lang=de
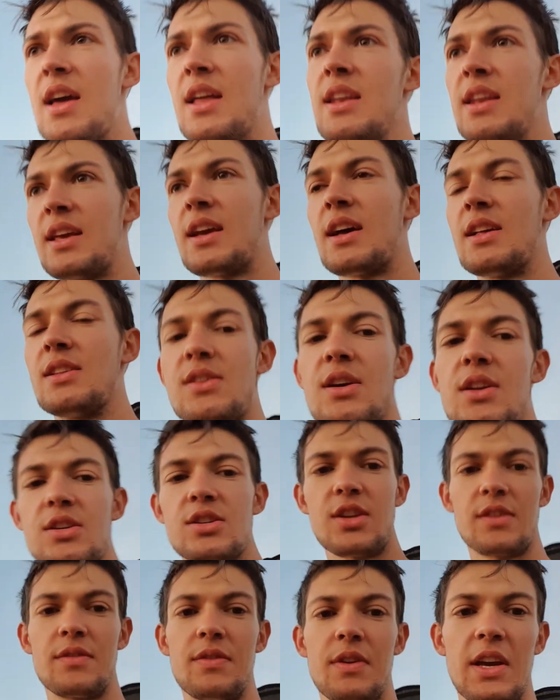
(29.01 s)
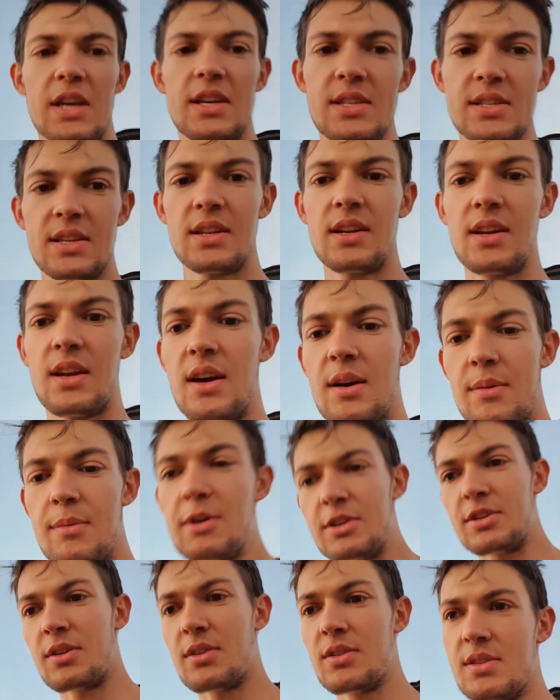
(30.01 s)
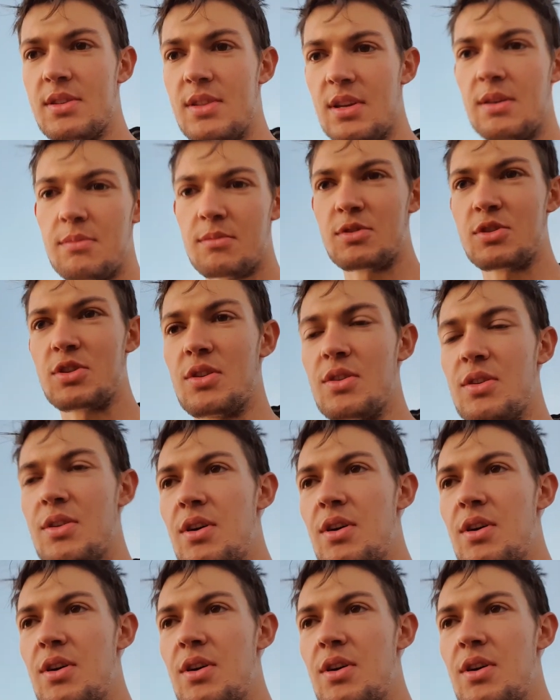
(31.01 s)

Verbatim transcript: Nicht ganz so anstrengend wie gestern, aber trotzdem schon